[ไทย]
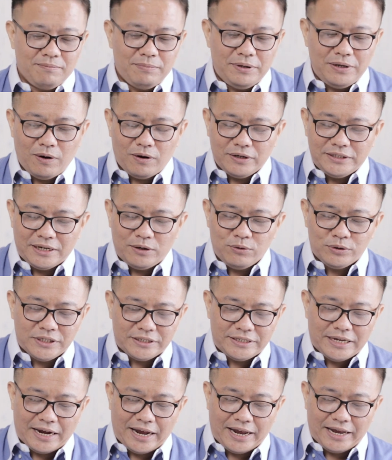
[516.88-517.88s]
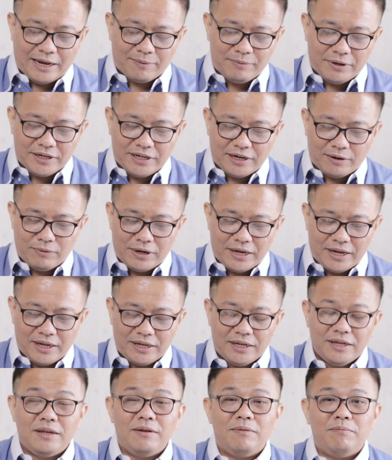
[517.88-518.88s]
พี่น้องจะรู้สึกยังไงครับถ้าเกิดว่า
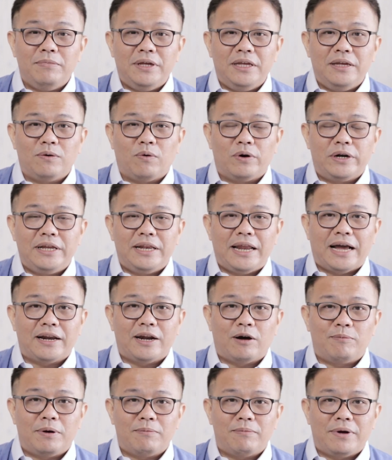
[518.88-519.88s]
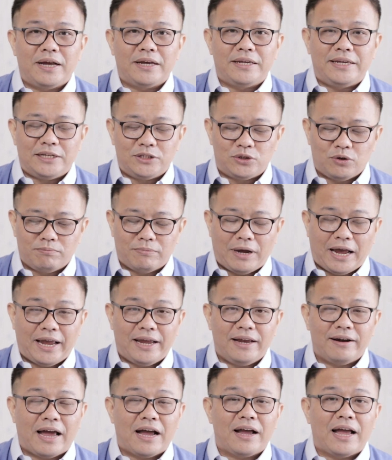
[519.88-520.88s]
มีคนที่รักเรามากๆเขียนจดหมาย
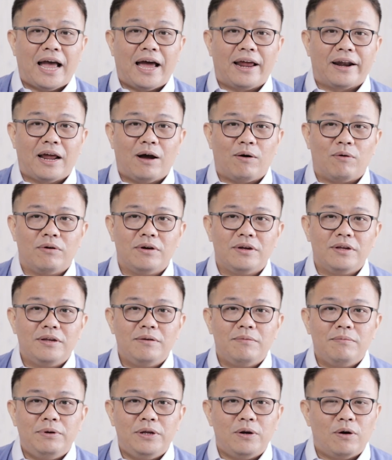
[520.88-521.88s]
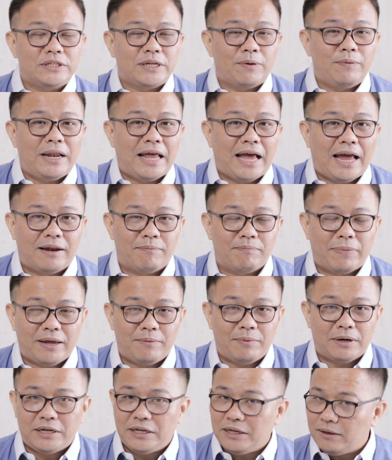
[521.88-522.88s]
รักหาเราพี่น้องใช้เวลาอ่านไป
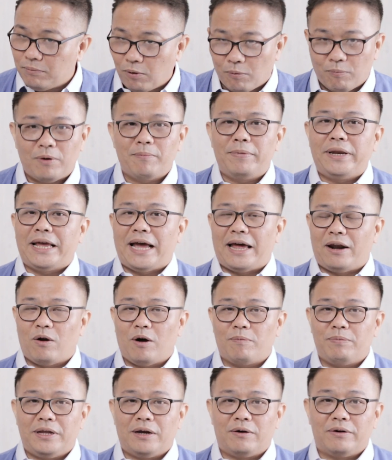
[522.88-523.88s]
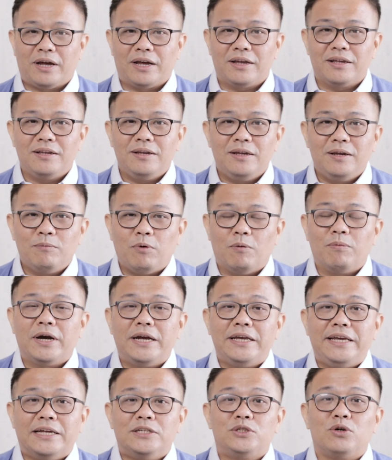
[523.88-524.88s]
บางทีผมว่าไม่ได้อ่านรอบเดียวนะผมเค
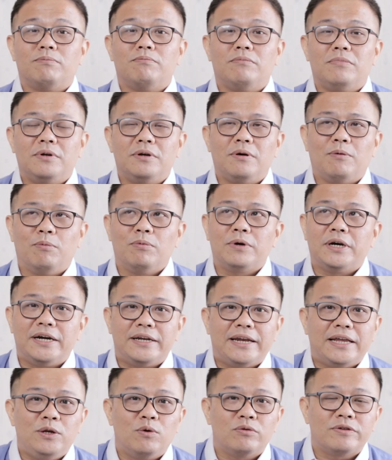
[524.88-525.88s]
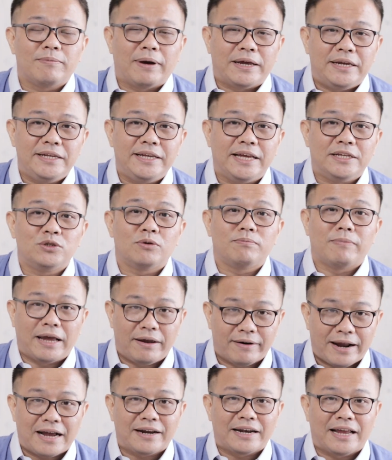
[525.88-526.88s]
ยเขียนจดผมเกิดในยุคสมัยที่เขียนจดหมา
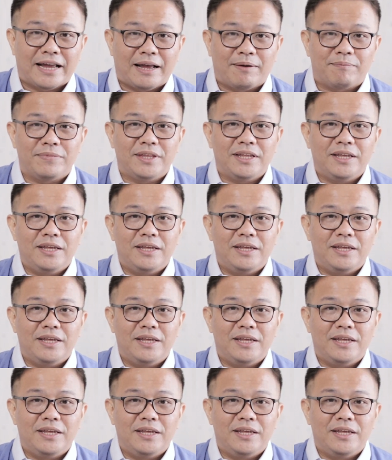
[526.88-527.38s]
ยรักนะครับ